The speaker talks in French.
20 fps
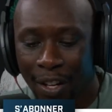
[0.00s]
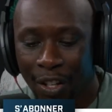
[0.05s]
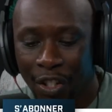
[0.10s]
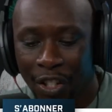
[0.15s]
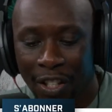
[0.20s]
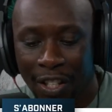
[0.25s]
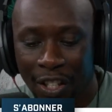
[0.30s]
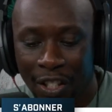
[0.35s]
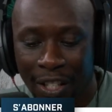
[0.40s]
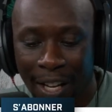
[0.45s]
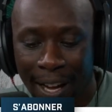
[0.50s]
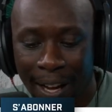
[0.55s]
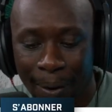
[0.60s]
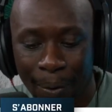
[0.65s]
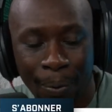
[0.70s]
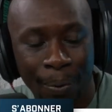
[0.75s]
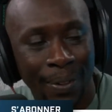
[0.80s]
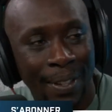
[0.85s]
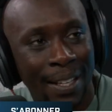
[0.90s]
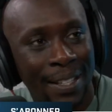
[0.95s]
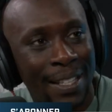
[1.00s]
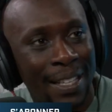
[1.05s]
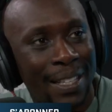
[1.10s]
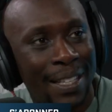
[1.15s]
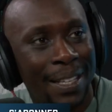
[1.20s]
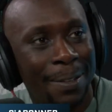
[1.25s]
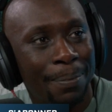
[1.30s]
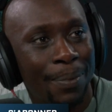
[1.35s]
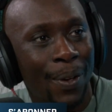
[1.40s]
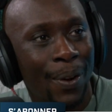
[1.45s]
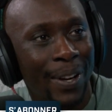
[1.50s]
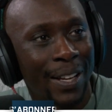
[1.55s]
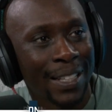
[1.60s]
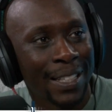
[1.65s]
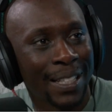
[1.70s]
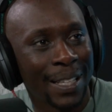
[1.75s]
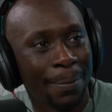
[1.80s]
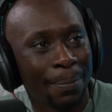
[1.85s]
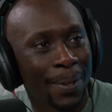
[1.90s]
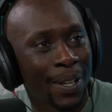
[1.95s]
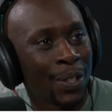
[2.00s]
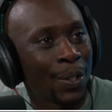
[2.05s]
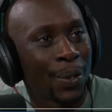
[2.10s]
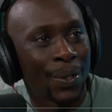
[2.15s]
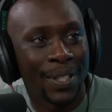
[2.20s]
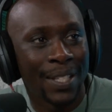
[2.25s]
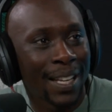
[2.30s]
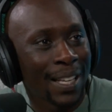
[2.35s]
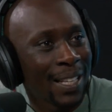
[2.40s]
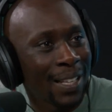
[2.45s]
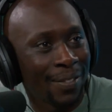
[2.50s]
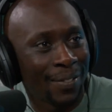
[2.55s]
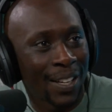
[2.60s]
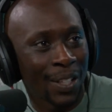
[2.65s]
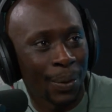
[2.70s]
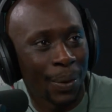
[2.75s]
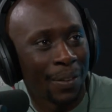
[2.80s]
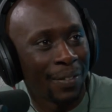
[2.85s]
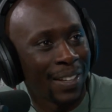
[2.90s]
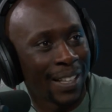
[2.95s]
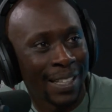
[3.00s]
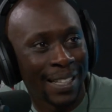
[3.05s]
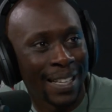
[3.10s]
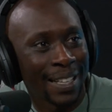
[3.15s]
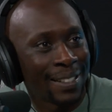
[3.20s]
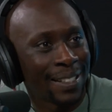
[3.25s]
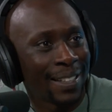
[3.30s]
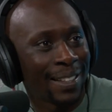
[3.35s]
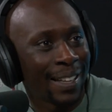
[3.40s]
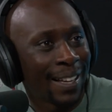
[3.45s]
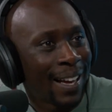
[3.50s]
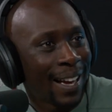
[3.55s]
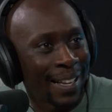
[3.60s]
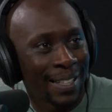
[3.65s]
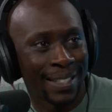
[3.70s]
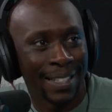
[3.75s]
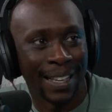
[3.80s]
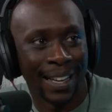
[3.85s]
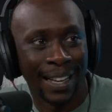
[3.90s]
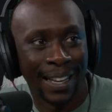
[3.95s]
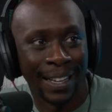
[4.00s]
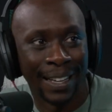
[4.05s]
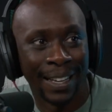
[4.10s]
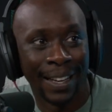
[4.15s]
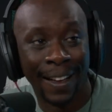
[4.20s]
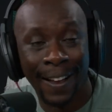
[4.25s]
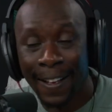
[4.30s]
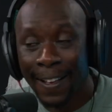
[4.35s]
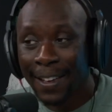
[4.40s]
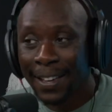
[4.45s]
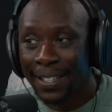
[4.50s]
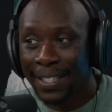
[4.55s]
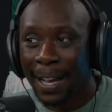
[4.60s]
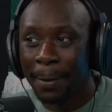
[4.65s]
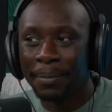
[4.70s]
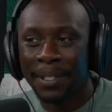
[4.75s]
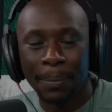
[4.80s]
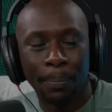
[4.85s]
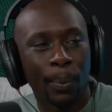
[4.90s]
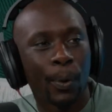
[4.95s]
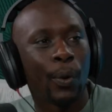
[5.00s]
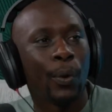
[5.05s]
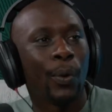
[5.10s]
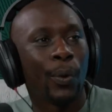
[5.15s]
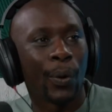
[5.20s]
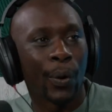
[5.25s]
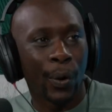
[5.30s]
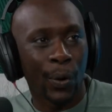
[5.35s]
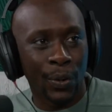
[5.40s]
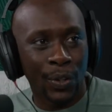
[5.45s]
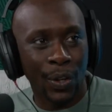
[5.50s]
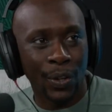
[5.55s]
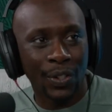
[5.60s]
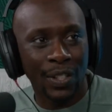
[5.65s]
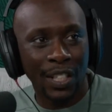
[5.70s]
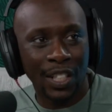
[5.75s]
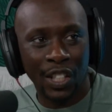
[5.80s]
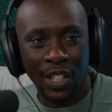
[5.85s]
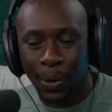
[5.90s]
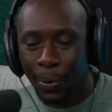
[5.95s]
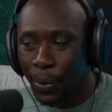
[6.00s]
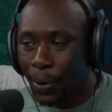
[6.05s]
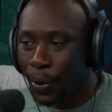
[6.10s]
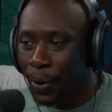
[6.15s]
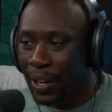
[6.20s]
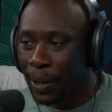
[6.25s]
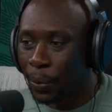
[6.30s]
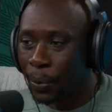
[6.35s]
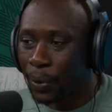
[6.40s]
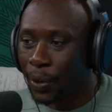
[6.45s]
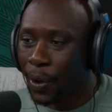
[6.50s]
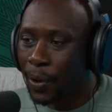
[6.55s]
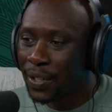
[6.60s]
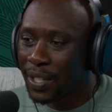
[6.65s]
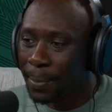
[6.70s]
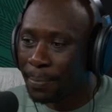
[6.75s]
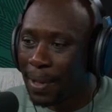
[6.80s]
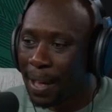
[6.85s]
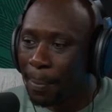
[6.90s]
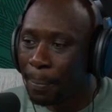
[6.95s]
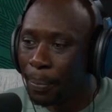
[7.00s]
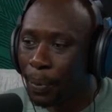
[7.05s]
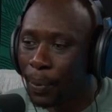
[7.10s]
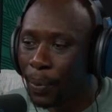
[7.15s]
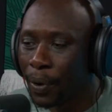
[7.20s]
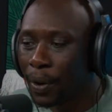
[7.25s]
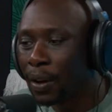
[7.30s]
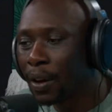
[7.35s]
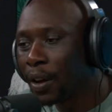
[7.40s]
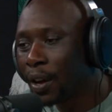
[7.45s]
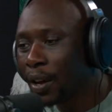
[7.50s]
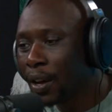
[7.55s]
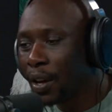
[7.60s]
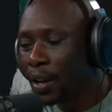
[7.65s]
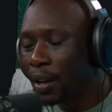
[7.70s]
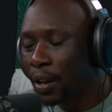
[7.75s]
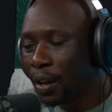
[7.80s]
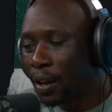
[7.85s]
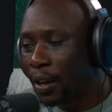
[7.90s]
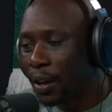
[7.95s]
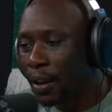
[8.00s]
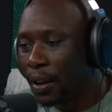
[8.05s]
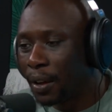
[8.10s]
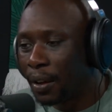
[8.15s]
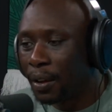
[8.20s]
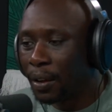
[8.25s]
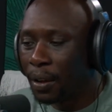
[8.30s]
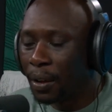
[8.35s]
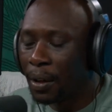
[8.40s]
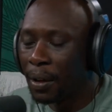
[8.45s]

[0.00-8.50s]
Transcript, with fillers: j'ai déjà eu des équipes dans l'équipe et je sais qui va jouer avec qui etc et c'est réglé c'est un petit peu le ressenti que j'ai eu en l'écoutant ça m'a un peu euh,